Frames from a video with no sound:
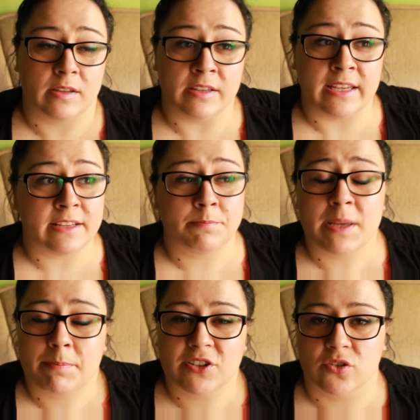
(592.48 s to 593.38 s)
nie,
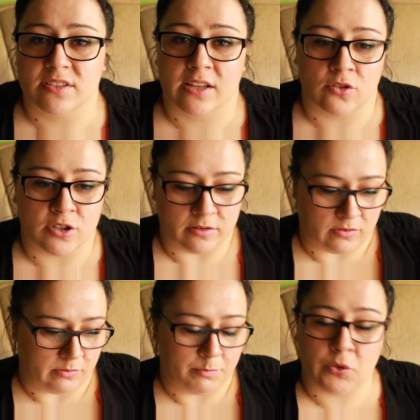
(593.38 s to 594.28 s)
nie patrząc na to, że
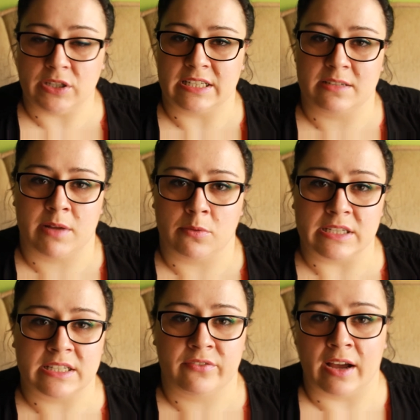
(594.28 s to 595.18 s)
on póki jest mały,
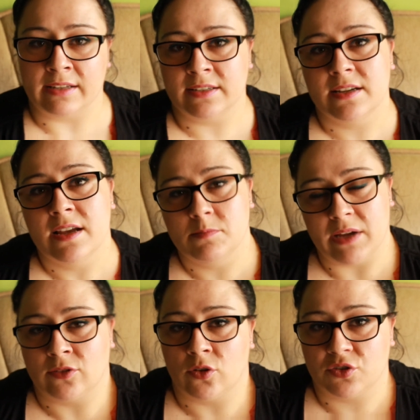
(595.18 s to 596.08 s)
jest fajny,
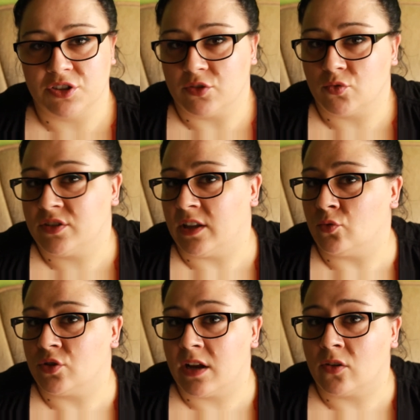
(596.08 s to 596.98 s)
jak dorośnie jest już za
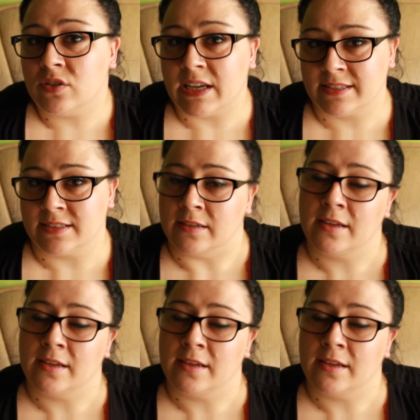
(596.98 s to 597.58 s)
duży, ja go nie chcę.